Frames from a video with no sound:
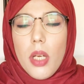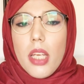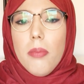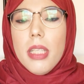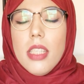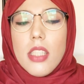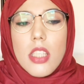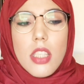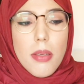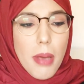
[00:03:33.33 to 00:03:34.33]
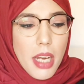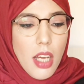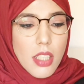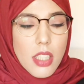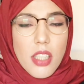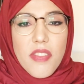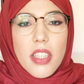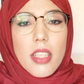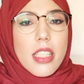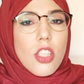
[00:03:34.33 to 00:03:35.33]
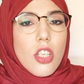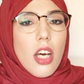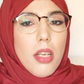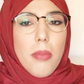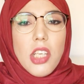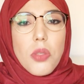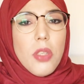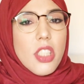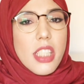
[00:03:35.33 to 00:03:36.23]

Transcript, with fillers: ولكن ما دازت سيمانه حتى صافي غسلت شعري ما عجبنيش